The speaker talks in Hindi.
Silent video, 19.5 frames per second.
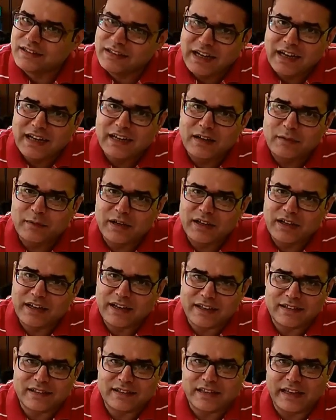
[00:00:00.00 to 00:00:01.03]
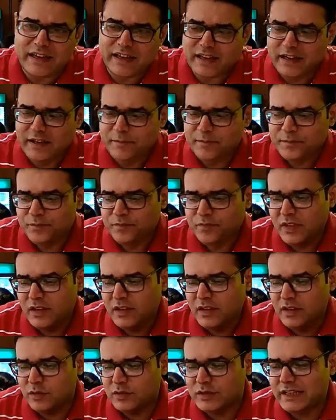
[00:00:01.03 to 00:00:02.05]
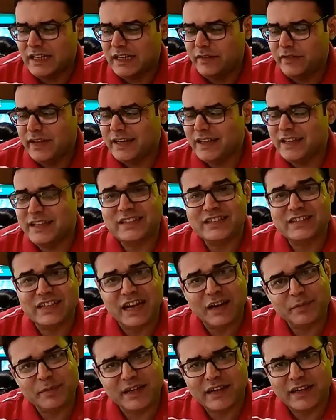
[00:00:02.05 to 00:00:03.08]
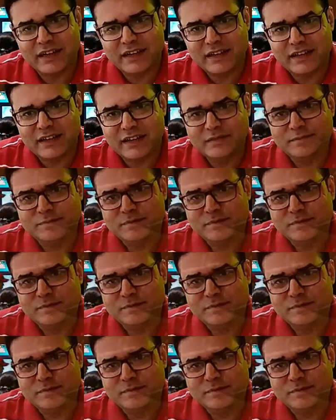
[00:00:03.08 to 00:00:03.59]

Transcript: दाल ढाबा का कैसा जायका है उसके अलावा इनकी चाप टकाटक है